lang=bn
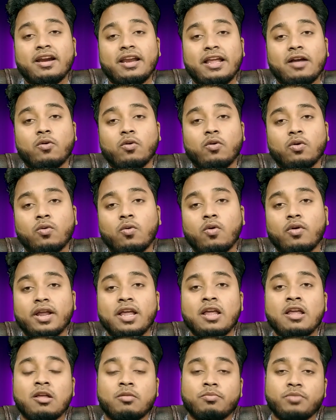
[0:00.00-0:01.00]
রেকর্ড করে
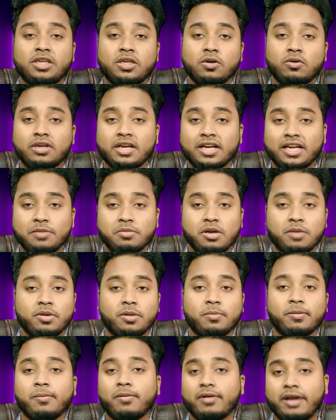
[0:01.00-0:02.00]
ভিডিওটাকে এভাবে
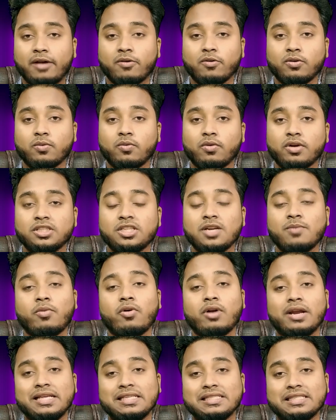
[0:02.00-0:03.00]
এভাবে রেকর্ড করেছে
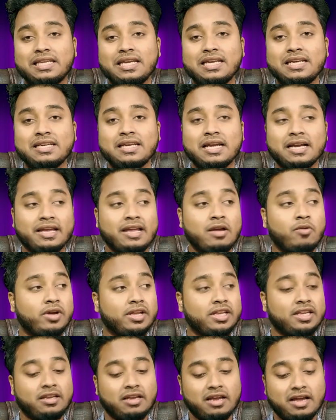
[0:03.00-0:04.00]
পরে স্ক্রিনটাকে ওই